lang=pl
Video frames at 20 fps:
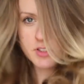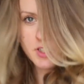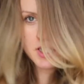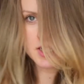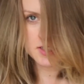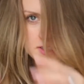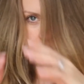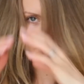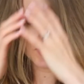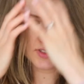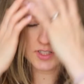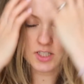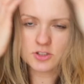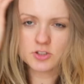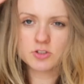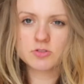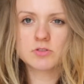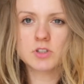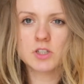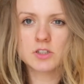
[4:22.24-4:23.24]
czas,
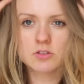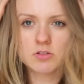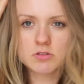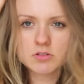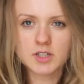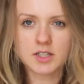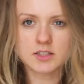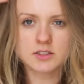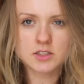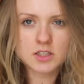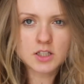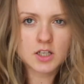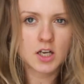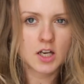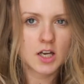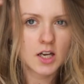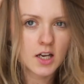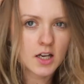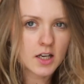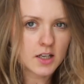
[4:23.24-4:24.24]
wystarczy tutaj delikatnie
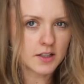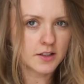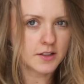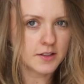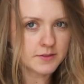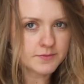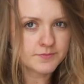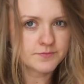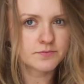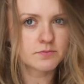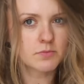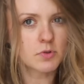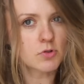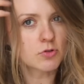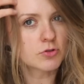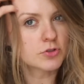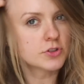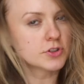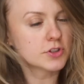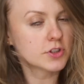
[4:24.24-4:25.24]
e,
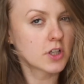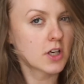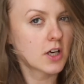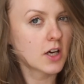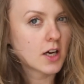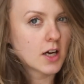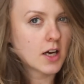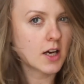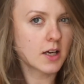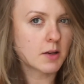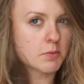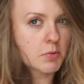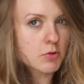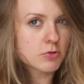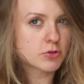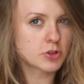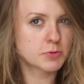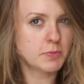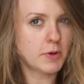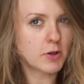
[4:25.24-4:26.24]
poruszyć, e,
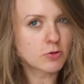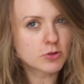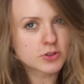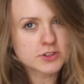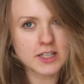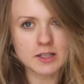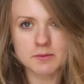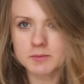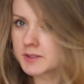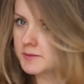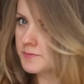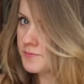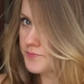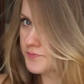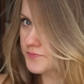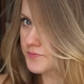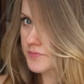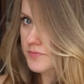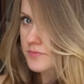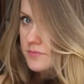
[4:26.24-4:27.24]
poruszyć paluszkami.
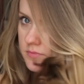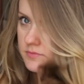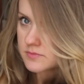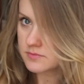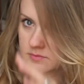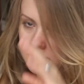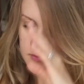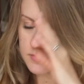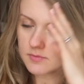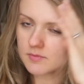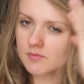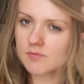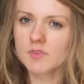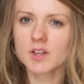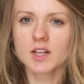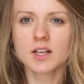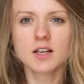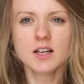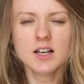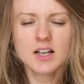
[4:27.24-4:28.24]

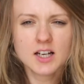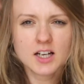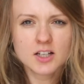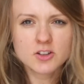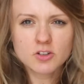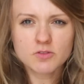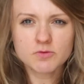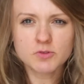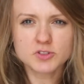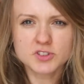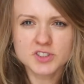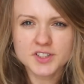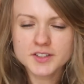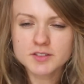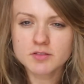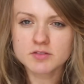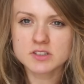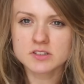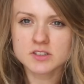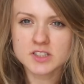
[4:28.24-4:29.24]
Mm. No włosy nie
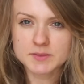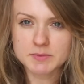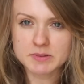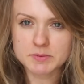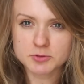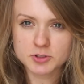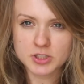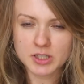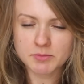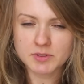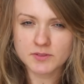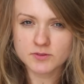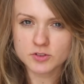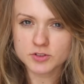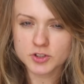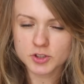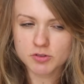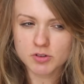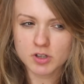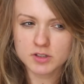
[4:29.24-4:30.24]
są niezbyt przyjemne w
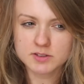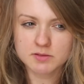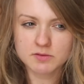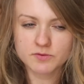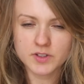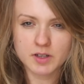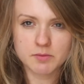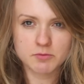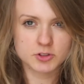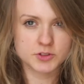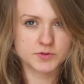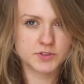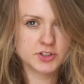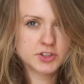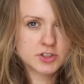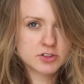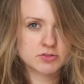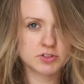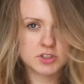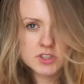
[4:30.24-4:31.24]
dotyku, ale to mówiłam już
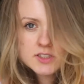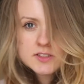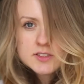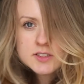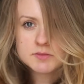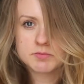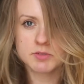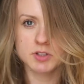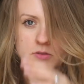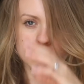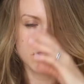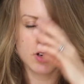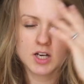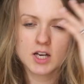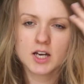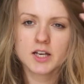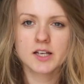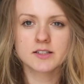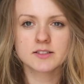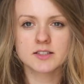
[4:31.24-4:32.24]
wcześniej, to się nic nie zmieniło.
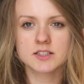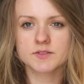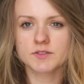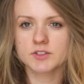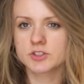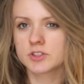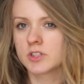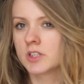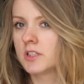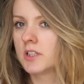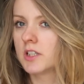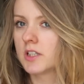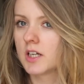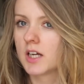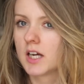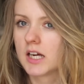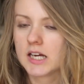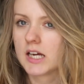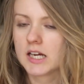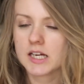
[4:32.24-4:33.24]
Ja zaraz właśnie idę
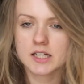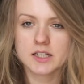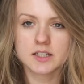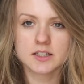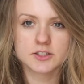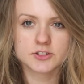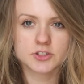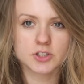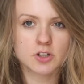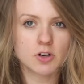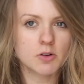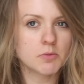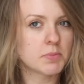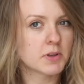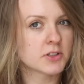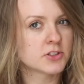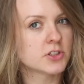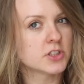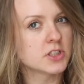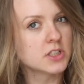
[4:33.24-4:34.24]
e, się
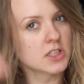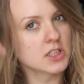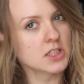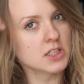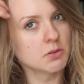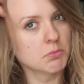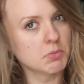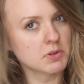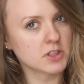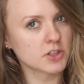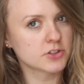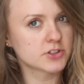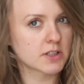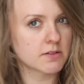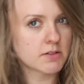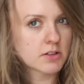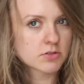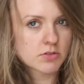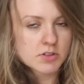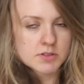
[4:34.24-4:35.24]
kąpać i będę
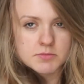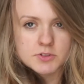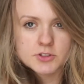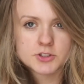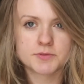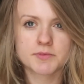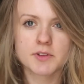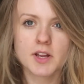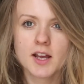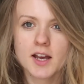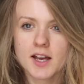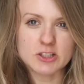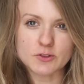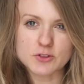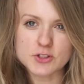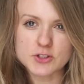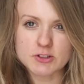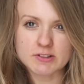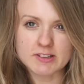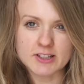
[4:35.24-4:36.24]
chciała to zmyć. To
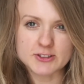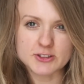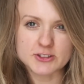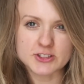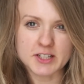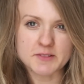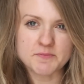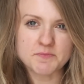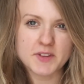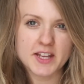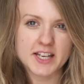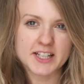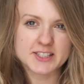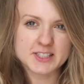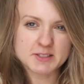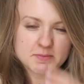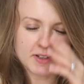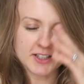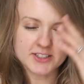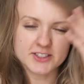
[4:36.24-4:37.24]
wszystko na dzisiaj.
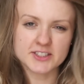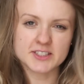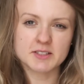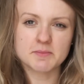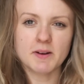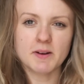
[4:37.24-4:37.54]
Trzymajcie się,